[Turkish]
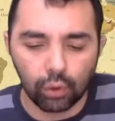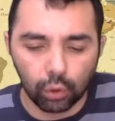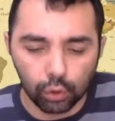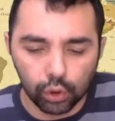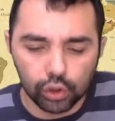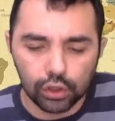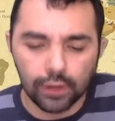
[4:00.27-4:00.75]

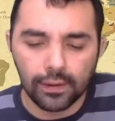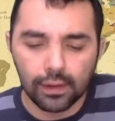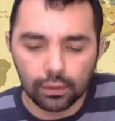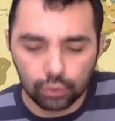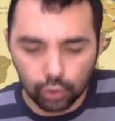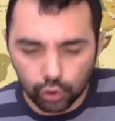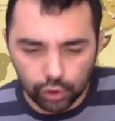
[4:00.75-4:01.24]
olur
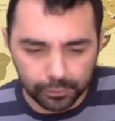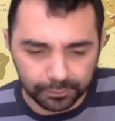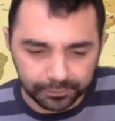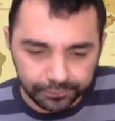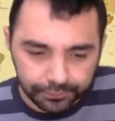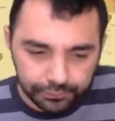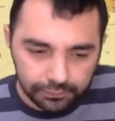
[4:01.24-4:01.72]
diyorum.
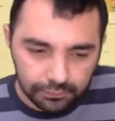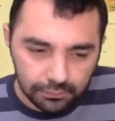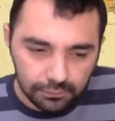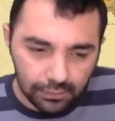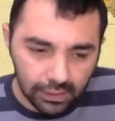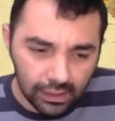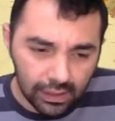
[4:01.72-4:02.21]

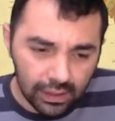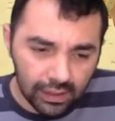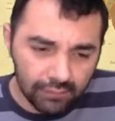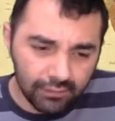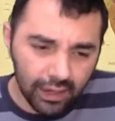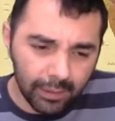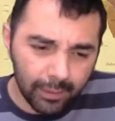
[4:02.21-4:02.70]

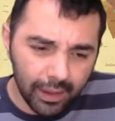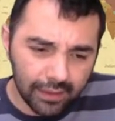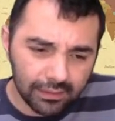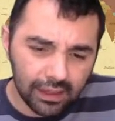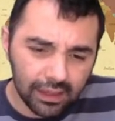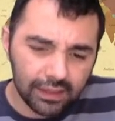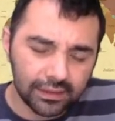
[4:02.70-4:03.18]
Ve hemen